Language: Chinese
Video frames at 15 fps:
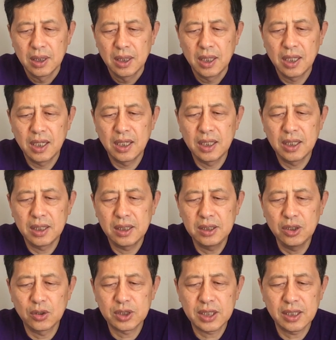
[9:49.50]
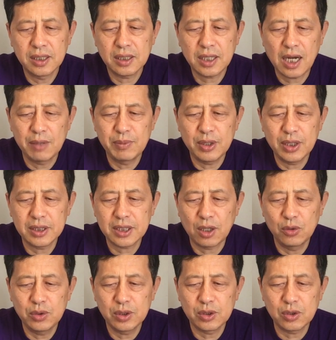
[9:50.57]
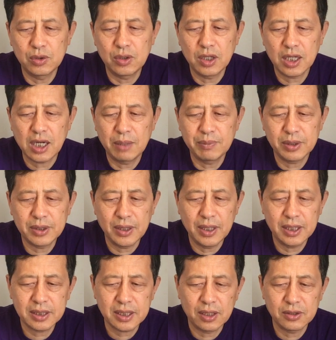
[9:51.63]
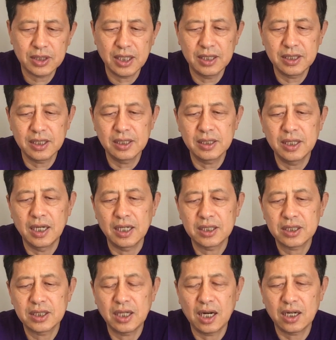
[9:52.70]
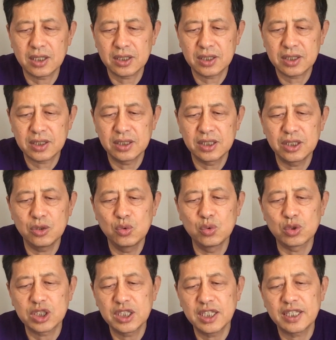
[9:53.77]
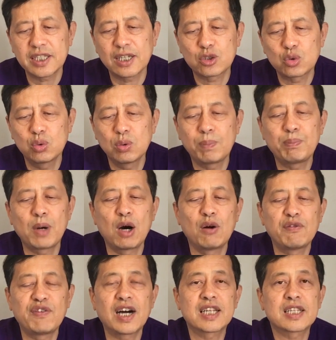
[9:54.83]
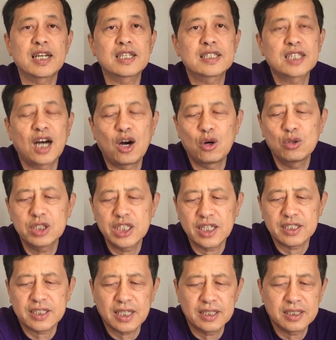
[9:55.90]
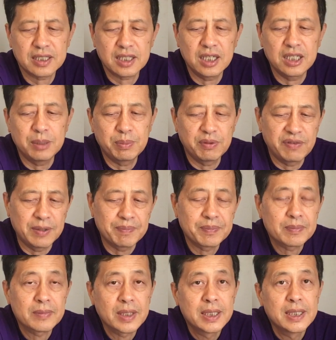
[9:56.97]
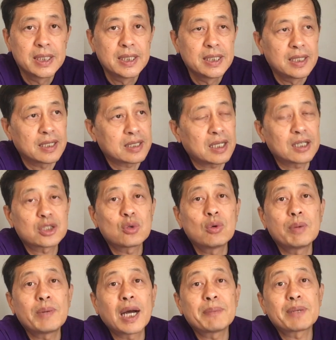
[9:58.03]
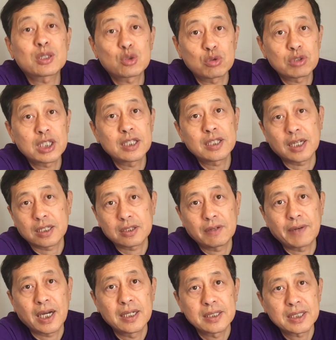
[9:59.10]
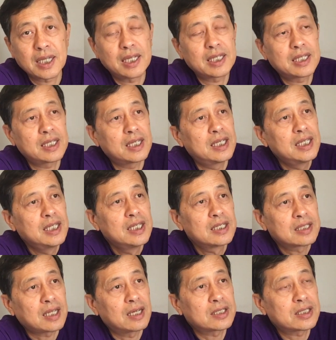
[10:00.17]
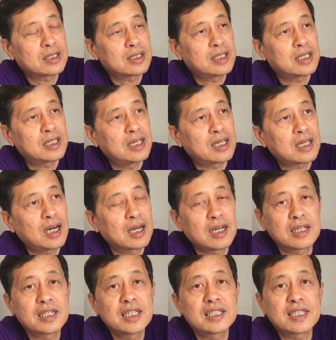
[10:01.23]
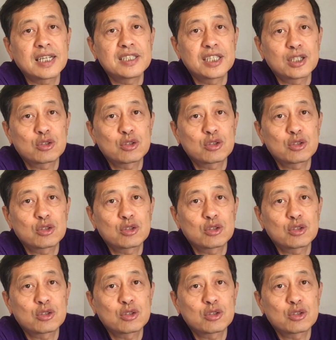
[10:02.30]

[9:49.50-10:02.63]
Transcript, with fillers: 呃，又称抗美援朝运动或抗美援朝战争啊，是二十世纪五十年代初爆发的朝鲜战争的一部分啊。当时我们还没出生呢，对吧？再一个，当时那个刚刚内战结